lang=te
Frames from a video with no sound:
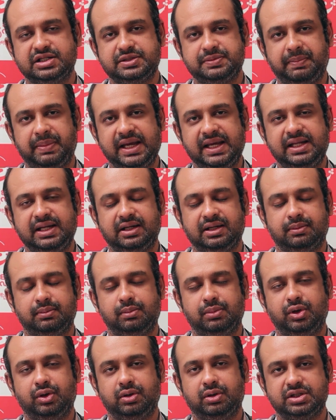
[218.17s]
స్పైన్
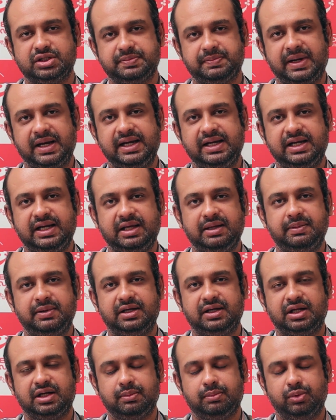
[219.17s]
బో స్పైన్ టీబీ
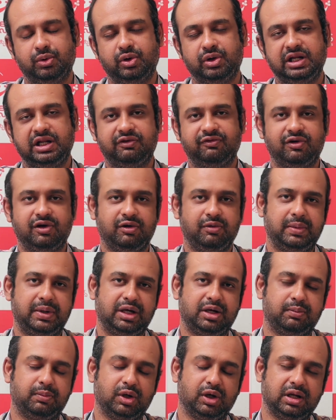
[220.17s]
కానీ బోన్
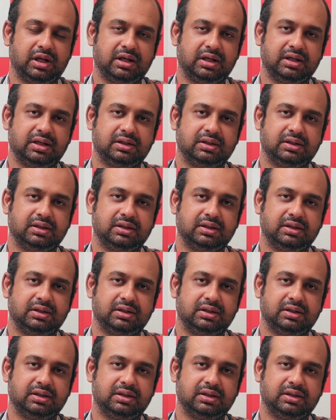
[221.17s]
ఇన్వాల్వ్మెంట్ మళ్ళా